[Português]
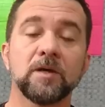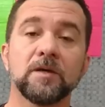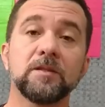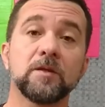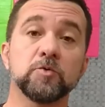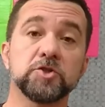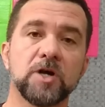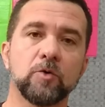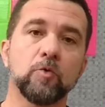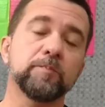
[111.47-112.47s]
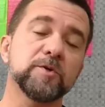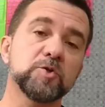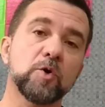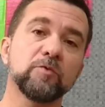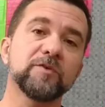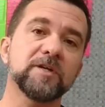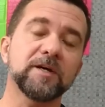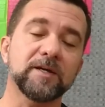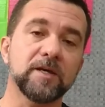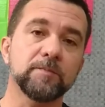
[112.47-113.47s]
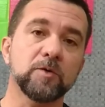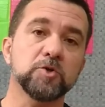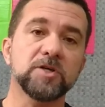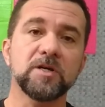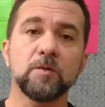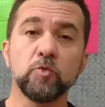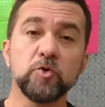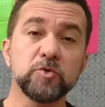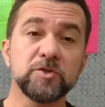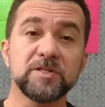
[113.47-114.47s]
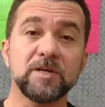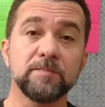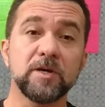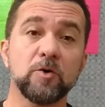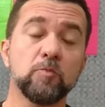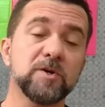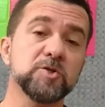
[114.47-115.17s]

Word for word: Então, Tiago, o pessoal do Vitrine Acadêmica gostaria muito de saber uma